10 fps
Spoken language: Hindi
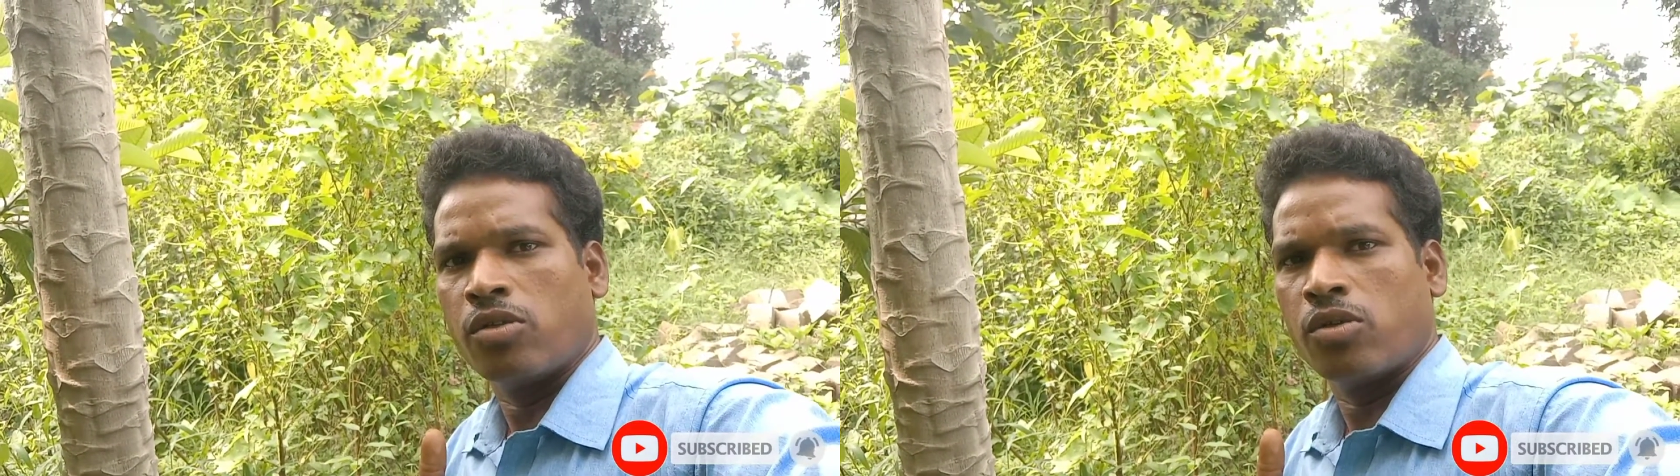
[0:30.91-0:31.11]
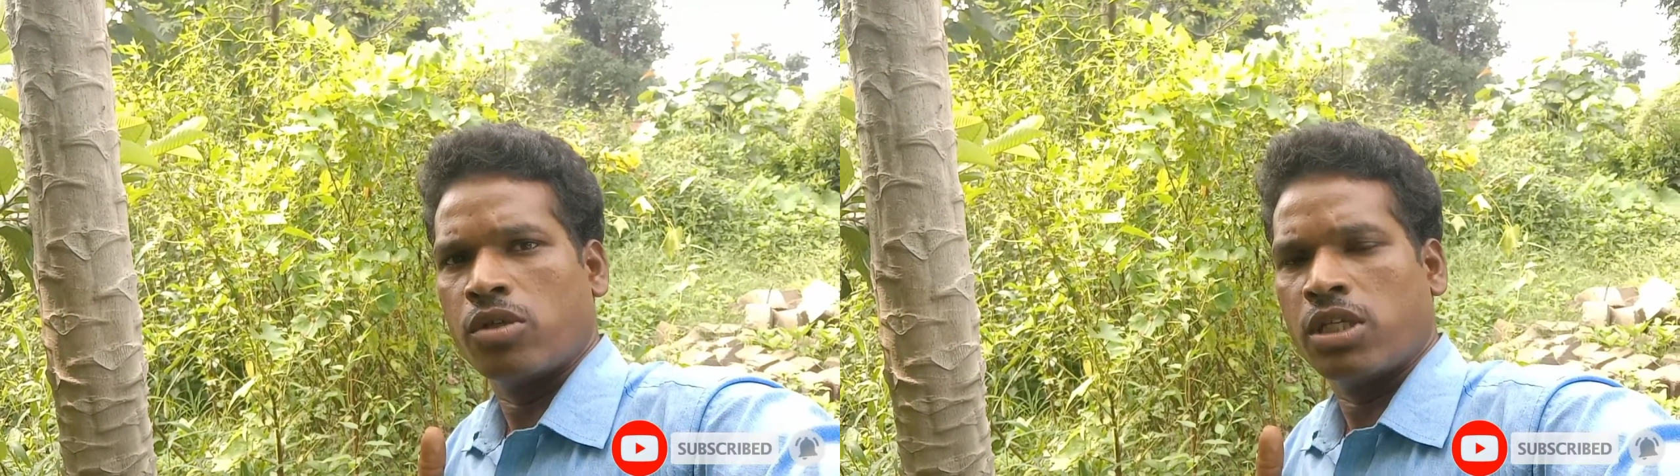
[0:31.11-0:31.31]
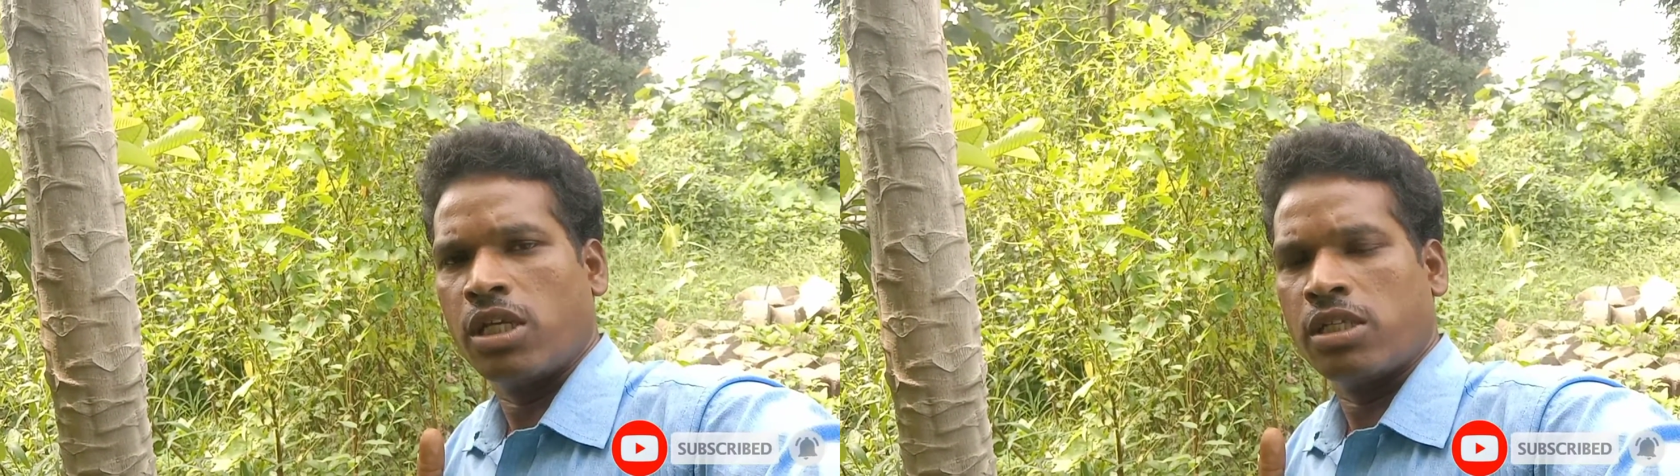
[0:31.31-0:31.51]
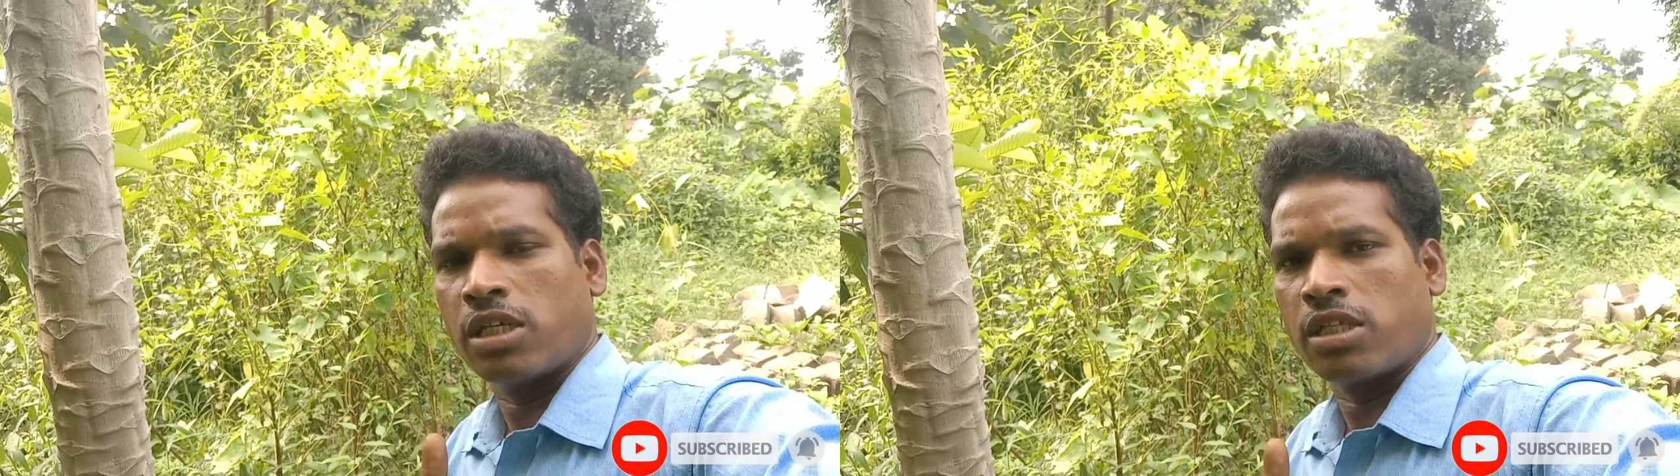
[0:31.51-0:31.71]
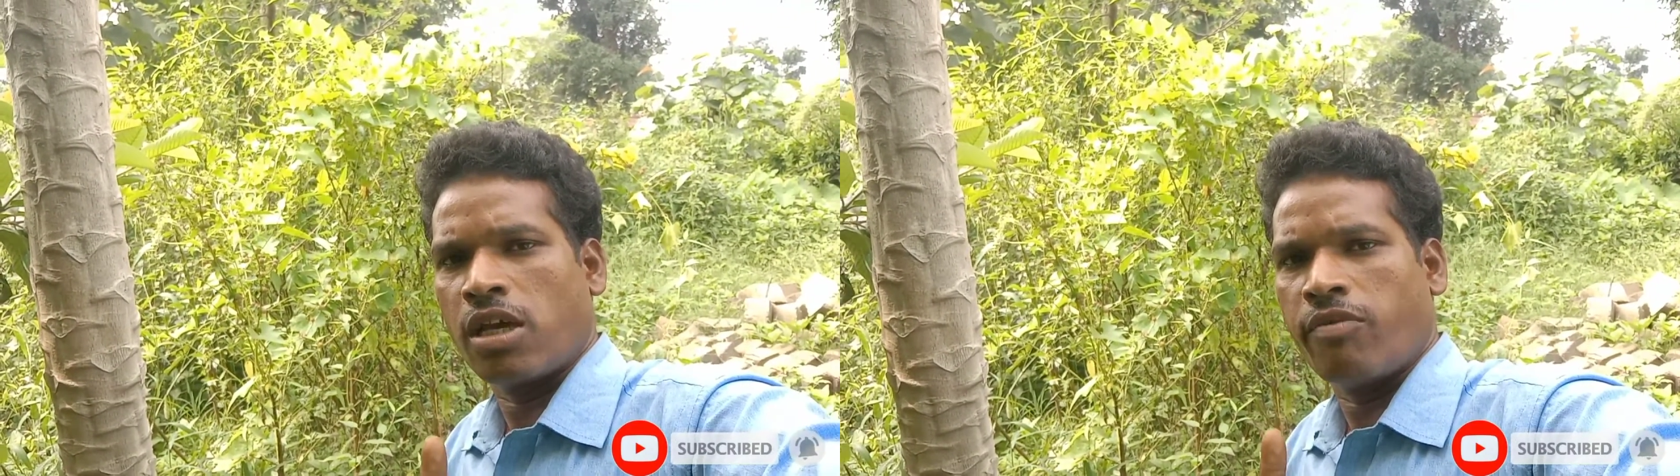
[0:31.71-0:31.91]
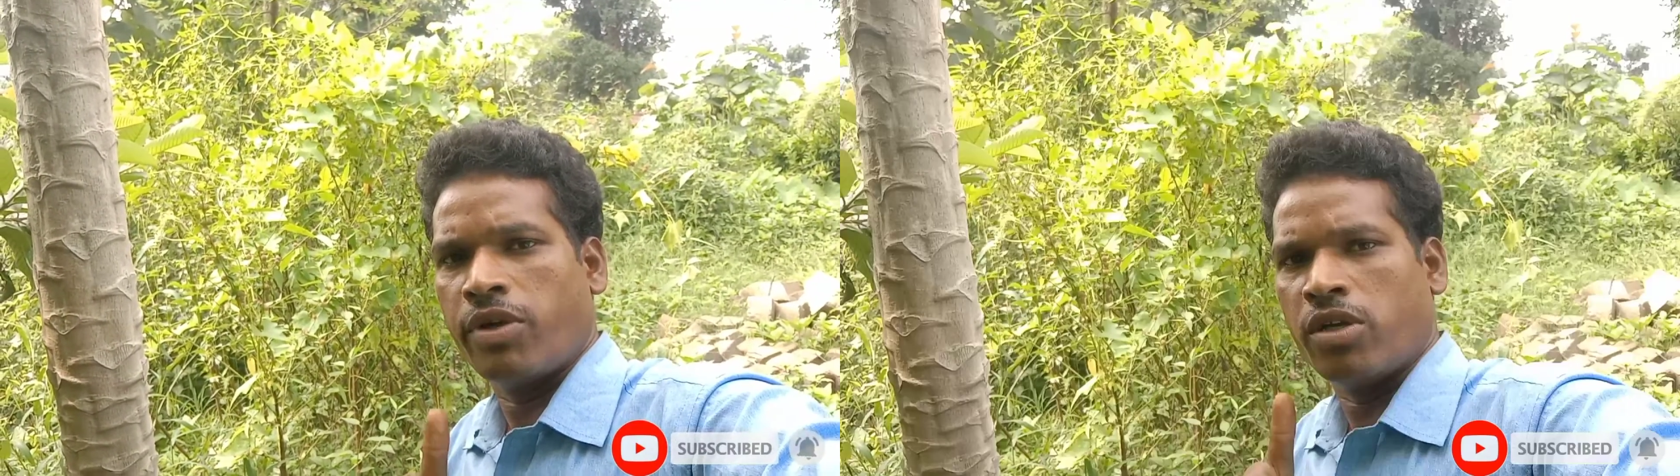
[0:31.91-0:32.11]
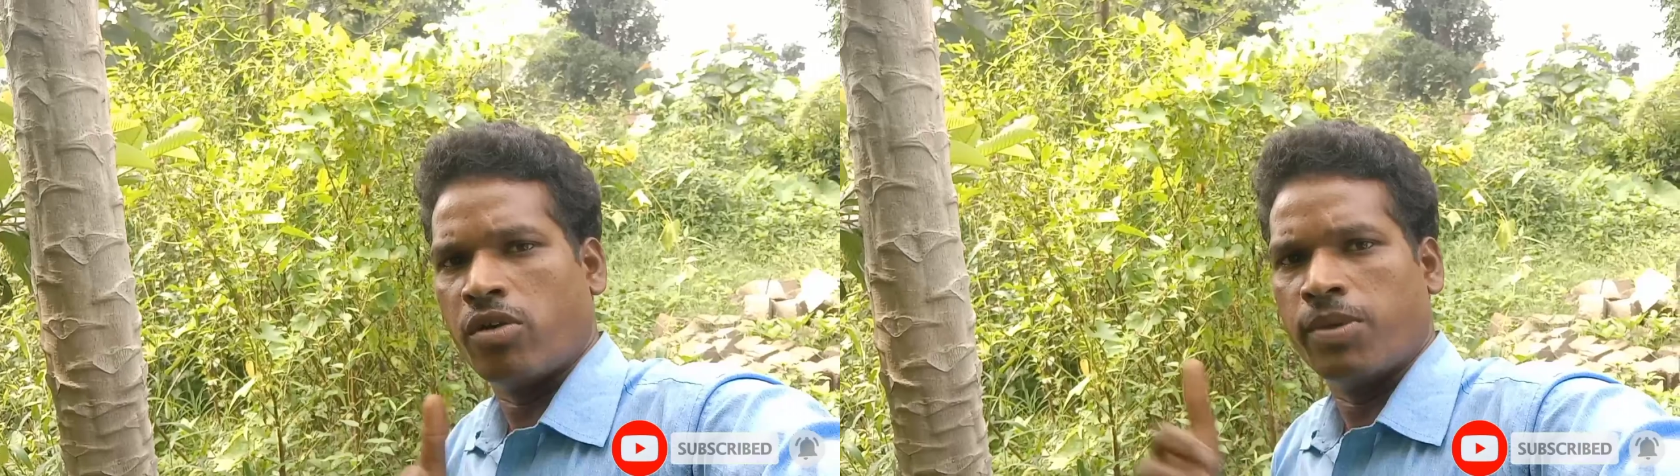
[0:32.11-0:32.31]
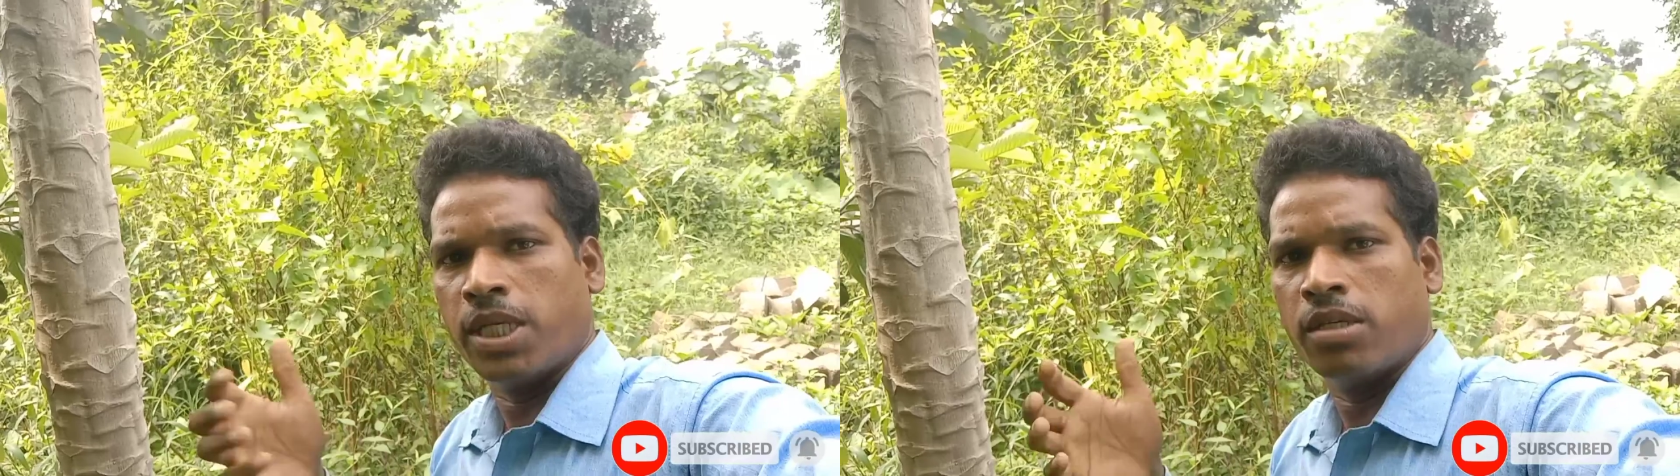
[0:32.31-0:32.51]
तो चलिए चलते हैं वीडियो
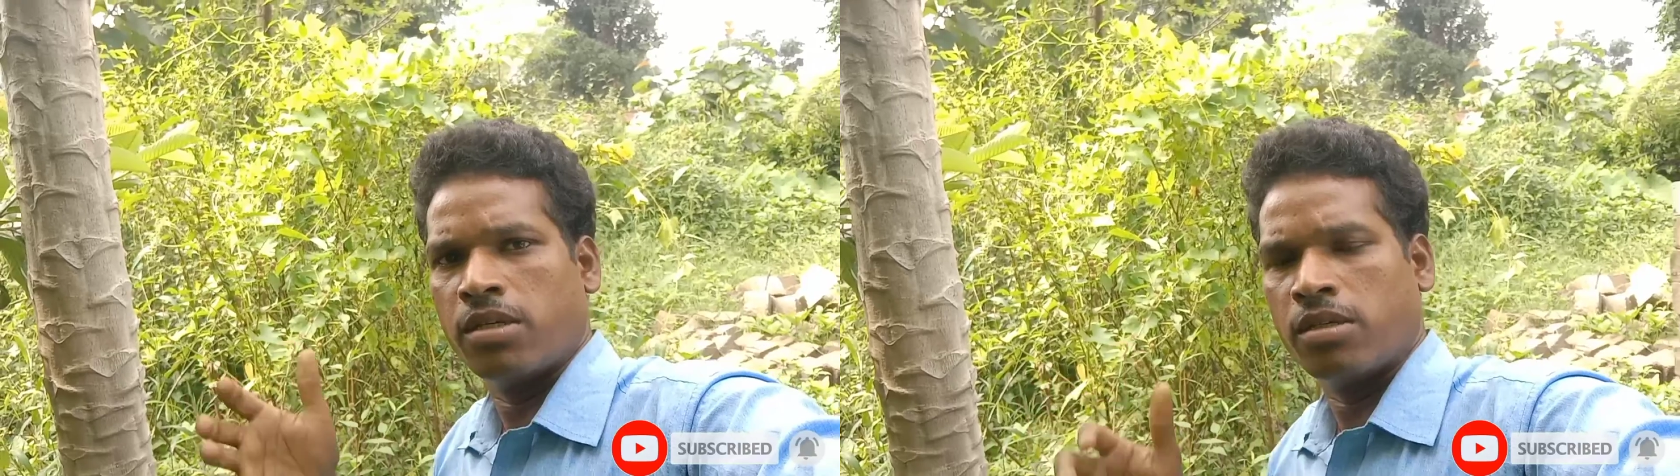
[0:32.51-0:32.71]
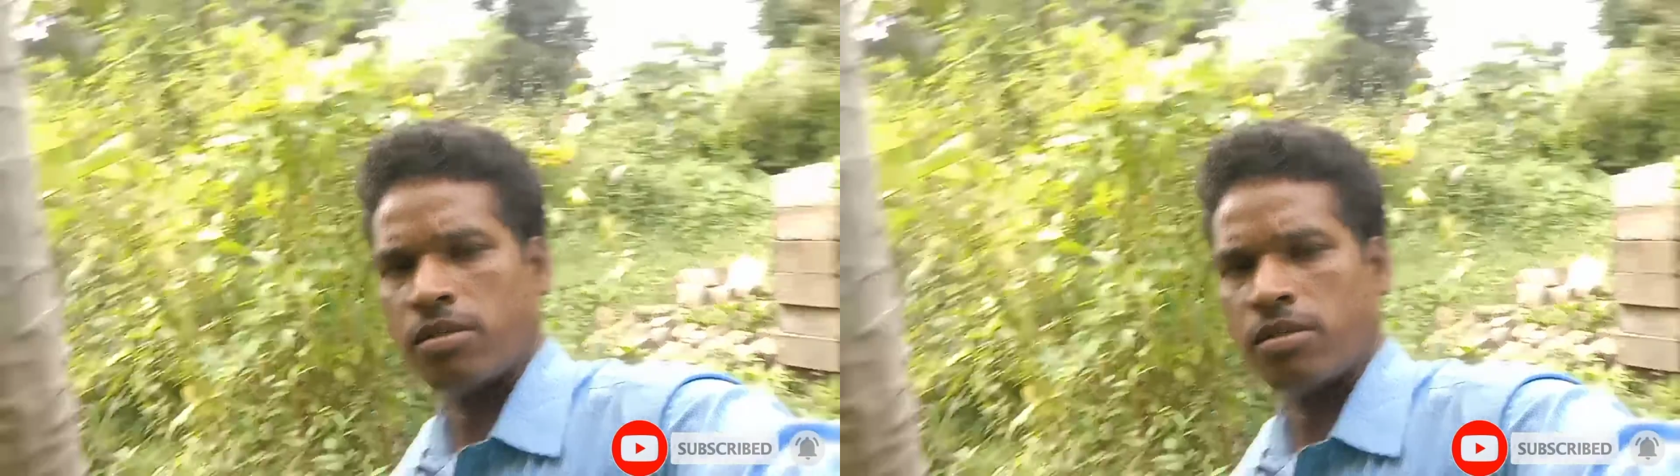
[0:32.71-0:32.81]
में